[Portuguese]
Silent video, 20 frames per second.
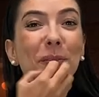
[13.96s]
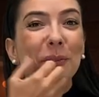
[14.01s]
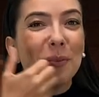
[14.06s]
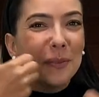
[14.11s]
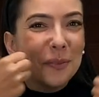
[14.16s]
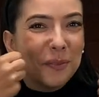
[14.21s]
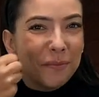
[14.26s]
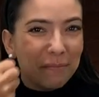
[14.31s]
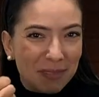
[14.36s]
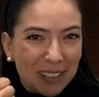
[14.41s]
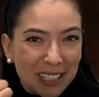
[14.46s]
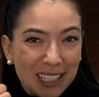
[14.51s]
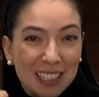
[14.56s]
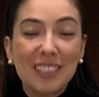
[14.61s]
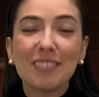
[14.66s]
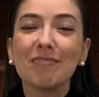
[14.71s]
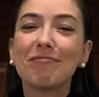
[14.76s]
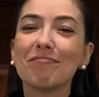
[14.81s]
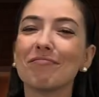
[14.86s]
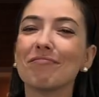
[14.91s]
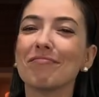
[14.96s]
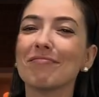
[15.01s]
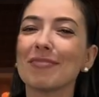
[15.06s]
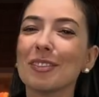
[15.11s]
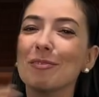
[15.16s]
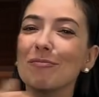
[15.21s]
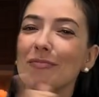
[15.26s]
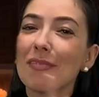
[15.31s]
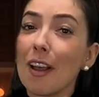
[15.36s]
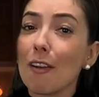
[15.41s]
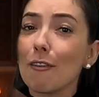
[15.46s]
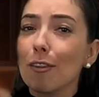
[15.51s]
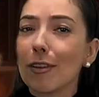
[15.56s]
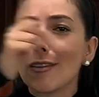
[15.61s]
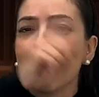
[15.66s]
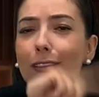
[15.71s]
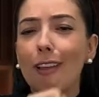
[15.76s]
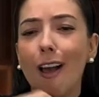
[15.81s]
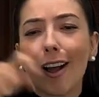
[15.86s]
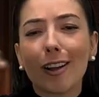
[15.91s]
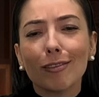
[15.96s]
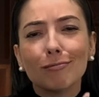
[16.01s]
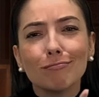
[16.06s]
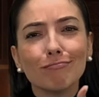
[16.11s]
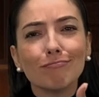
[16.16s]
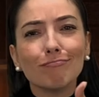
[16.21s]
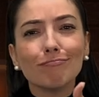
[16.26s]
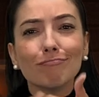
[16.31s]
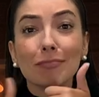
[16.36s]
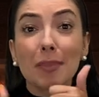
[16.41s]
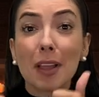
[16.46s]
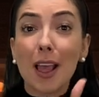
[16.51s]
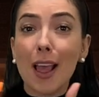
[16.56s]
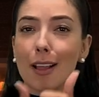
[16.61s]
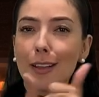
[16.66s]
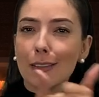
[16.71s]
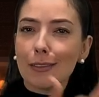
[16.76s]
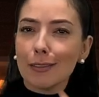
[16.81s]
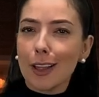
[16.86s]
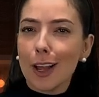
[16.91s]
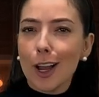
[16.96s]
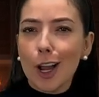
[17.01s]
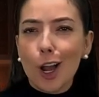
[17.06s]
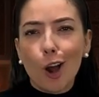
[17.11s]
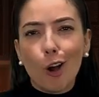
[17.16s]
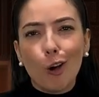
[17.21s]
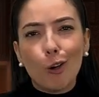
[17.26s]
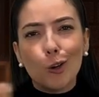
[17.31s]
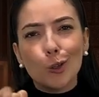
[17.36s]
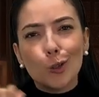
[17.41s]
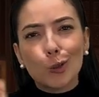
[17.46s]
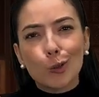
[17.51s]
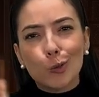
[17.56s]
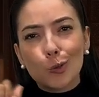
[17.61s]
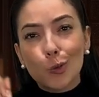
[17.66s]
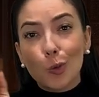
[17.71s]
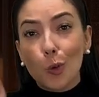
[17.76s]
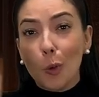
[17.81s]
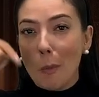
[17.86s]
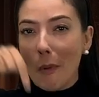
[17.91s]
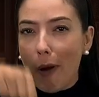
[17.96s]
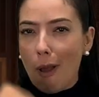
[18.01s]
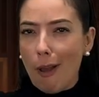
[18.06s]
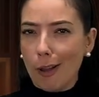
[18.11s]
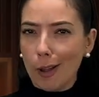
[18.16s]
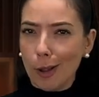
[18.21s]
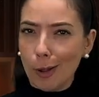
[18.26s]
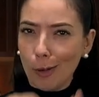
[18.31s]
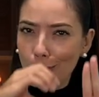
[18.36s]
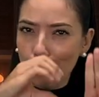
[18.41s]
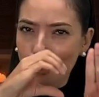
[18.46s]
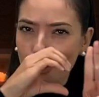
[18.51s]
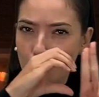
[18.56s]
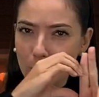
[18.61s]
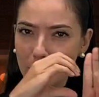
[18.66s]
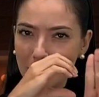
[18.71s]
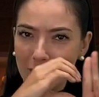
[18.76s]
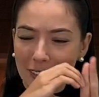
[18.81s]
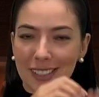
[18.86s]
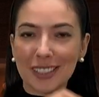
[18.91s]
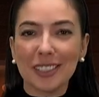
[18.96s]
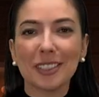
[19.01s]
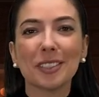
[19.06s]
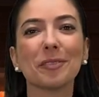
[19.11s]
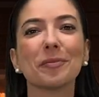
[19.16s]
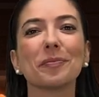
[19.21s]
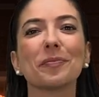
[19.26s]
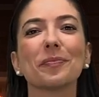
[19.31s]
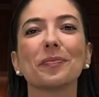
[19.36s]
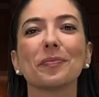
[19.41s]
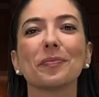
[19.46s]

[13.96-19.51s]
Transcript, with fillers: Oi, tudo bem? Um aviso para vocês, curtam a página da Unintes aqui no YouTube.